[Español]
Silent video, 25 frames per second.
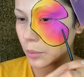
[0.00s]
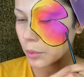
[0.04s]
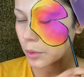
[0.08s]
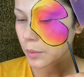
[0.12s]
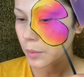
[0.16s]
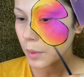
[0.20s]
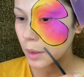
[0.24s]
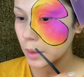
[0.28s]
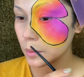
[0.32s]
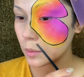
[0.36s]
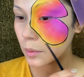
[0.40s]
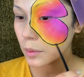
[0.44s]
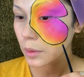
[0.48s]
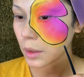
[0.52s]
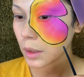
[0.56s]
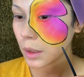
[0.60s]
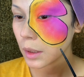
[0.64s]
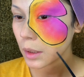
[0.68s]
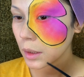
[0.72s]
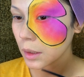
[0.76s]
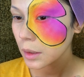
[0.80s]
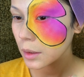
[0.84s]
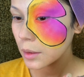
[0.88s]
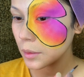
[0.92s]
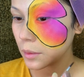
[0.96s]
pues más
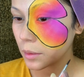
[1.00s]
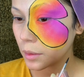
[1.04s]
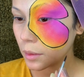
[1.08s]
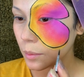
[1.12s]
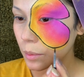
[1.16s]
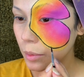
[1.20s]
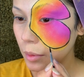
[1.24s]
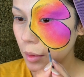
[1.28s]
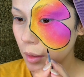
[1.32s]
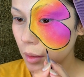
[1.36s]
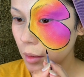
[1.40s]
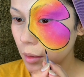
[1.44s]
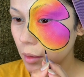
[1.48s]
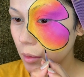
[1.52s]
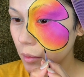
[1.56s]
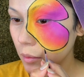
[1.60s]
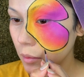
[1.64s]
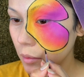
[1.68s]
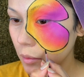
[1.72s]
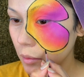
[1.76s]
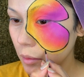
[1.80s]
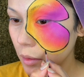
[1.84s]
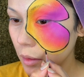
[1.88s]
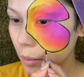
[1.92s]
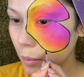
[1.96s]
bonito porque
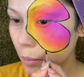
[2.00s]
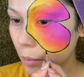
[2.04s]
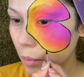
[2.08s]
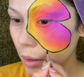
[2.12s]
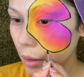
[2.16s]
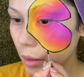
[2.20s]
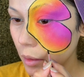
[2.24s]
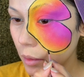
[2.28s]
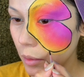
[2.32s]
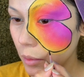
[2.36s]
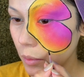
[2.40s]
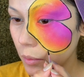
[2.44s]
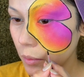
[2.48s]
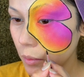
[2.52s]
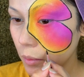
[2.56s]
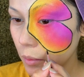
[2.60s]
llevo temblando